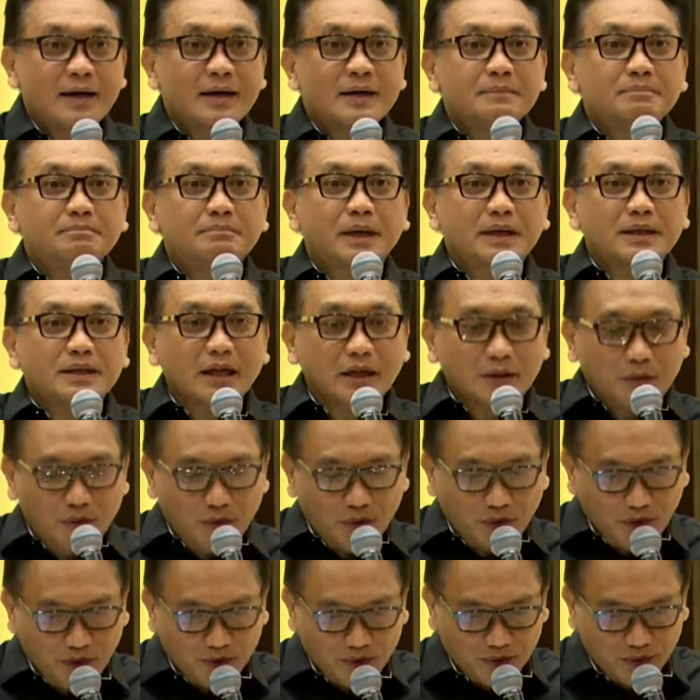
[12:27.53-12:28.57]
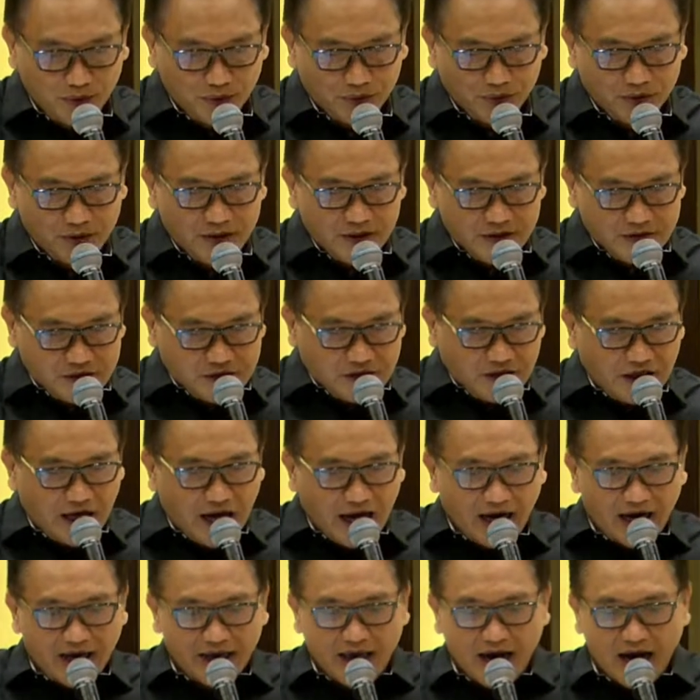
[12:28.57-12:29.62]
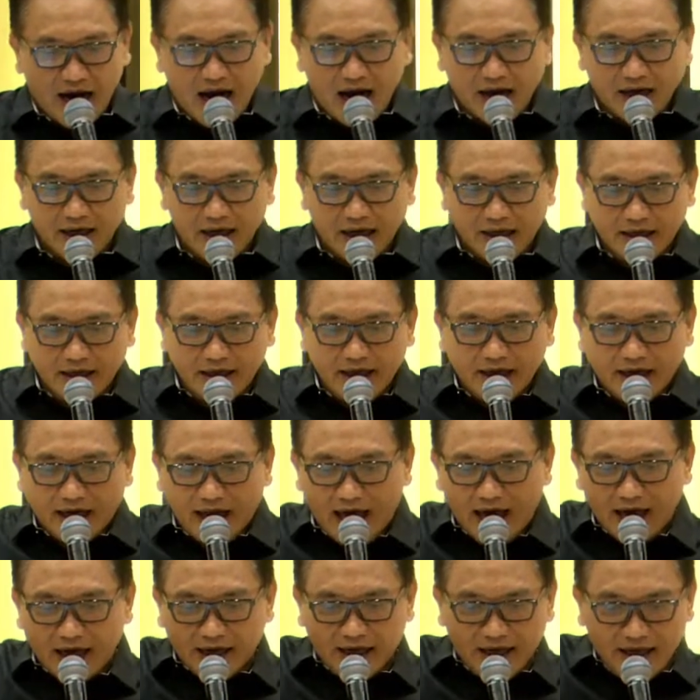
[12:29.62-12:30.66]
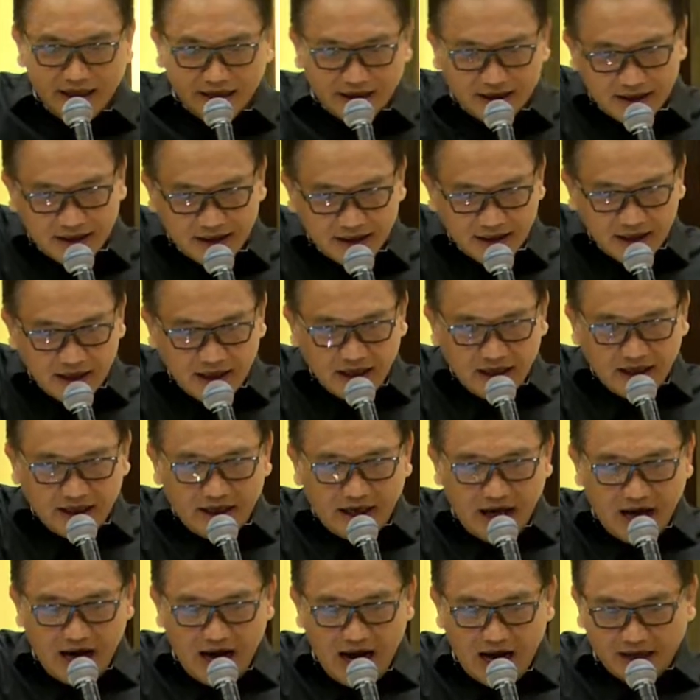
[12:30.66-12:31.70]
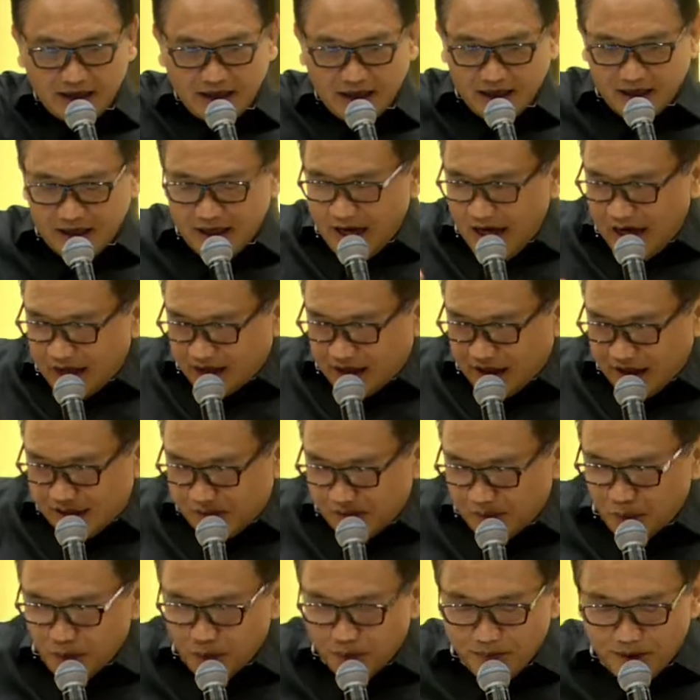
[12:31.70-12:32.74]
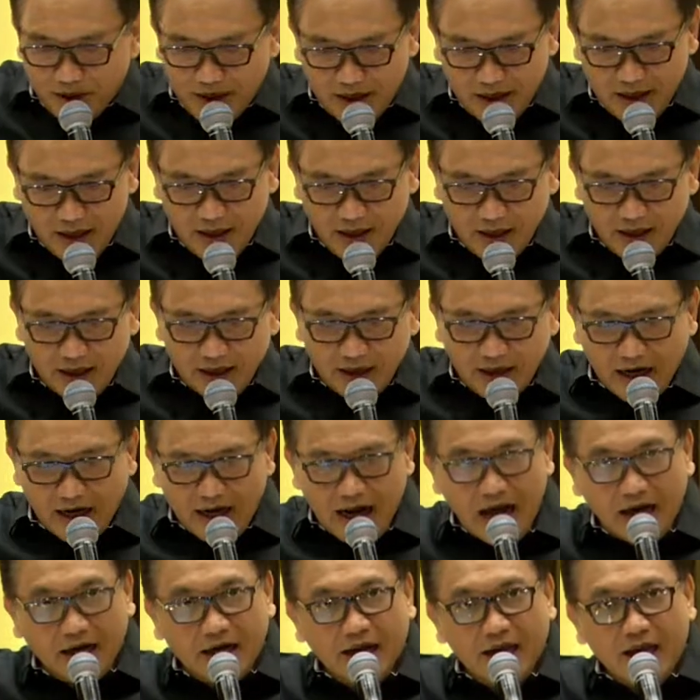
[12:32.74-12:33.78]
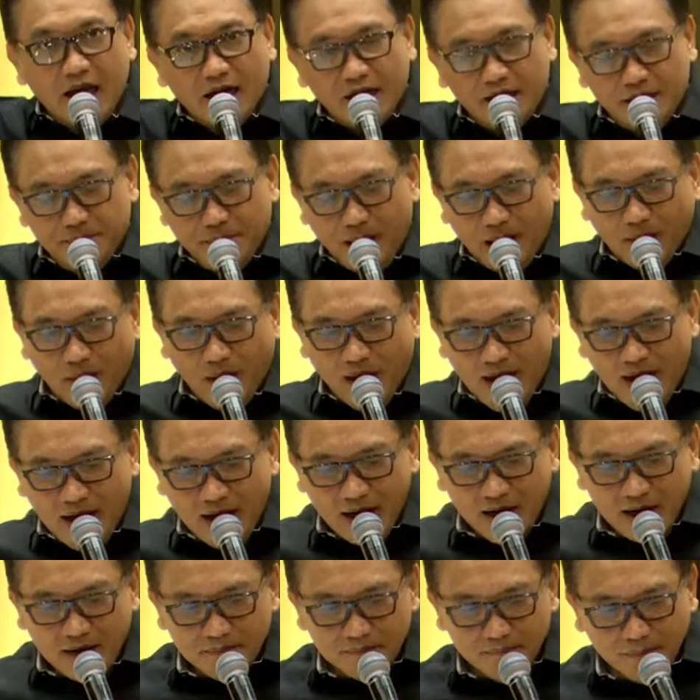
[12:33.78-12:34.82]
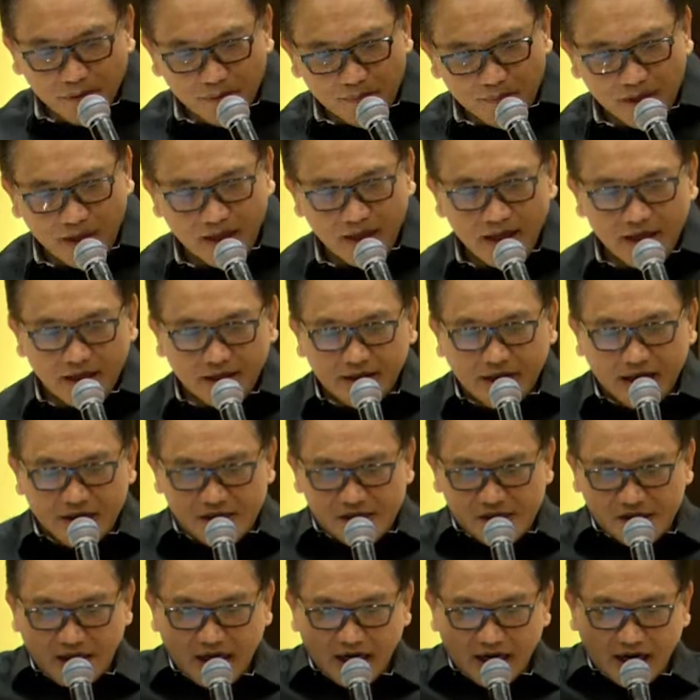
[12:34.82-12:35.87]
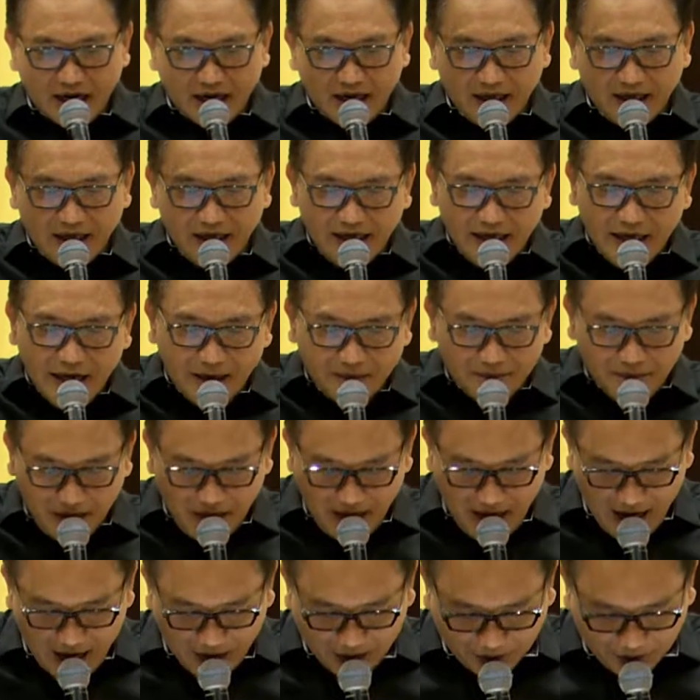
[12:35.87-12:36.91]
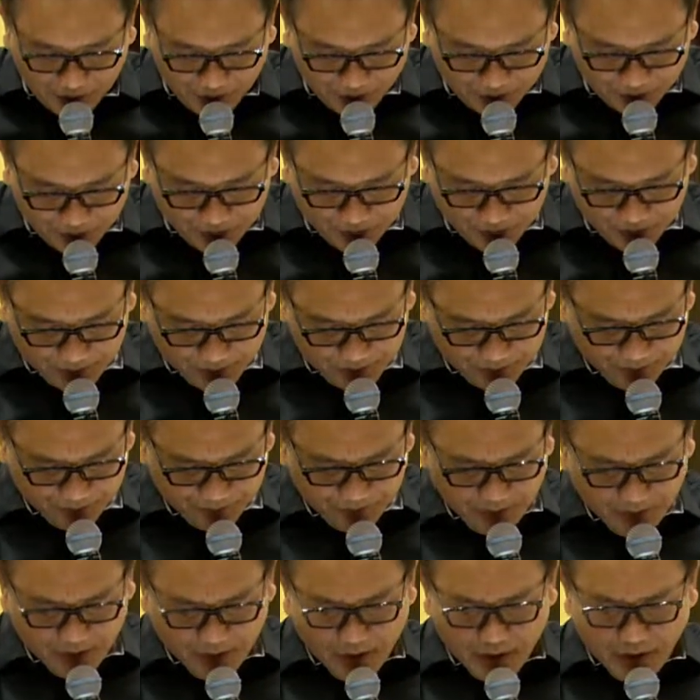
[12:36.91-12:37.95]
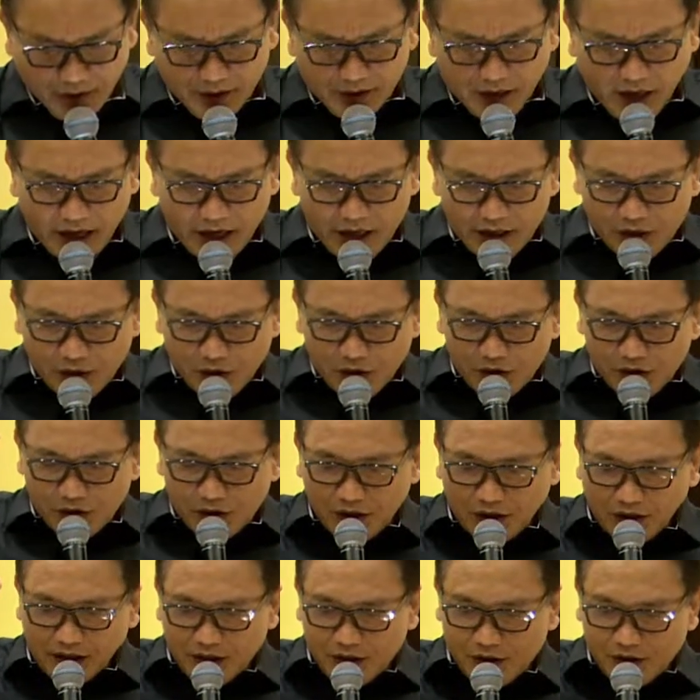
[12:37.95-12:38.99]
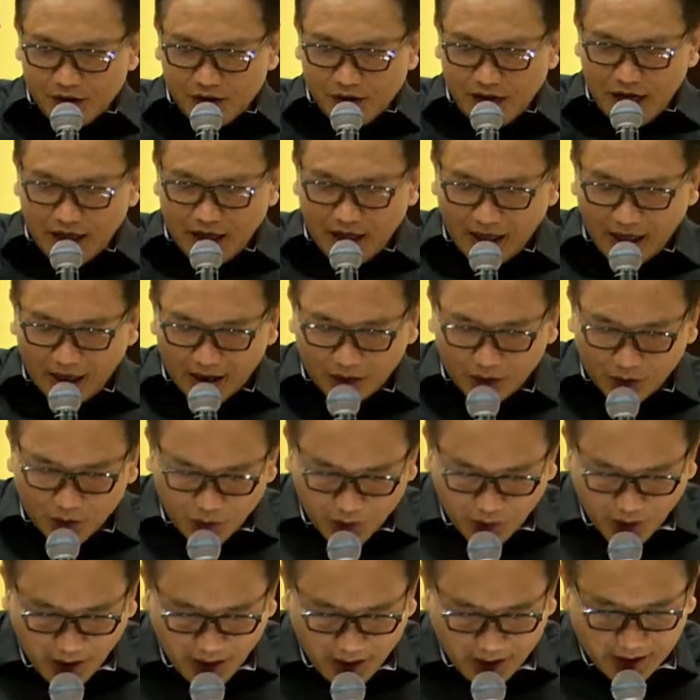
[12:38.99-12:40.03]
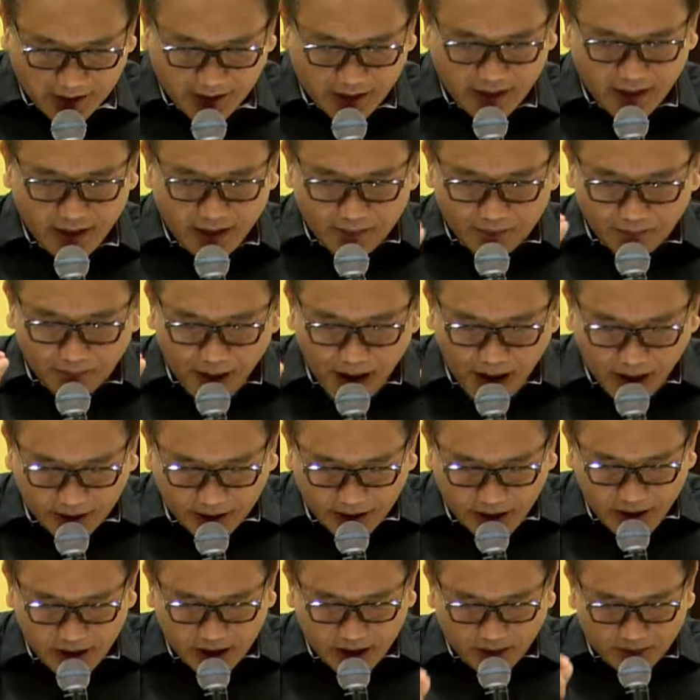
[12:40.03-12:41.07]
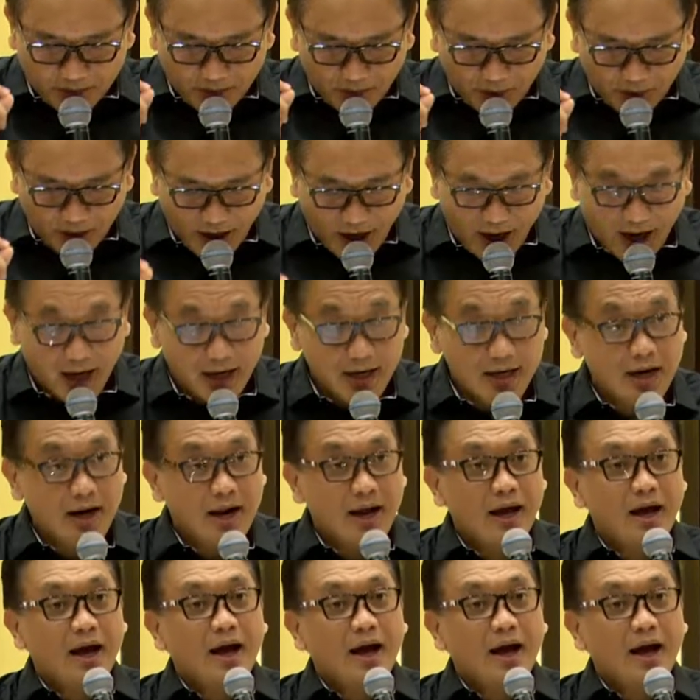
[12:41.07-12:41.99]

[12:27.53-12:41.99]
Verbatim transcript: bertekuk lutut segala yang ada di langit, yang ada di atas bumi dan ada yang di bawah bumi dan segala lidah mengaku Yesus Kristus adalah Tuhan bagi kemuliaan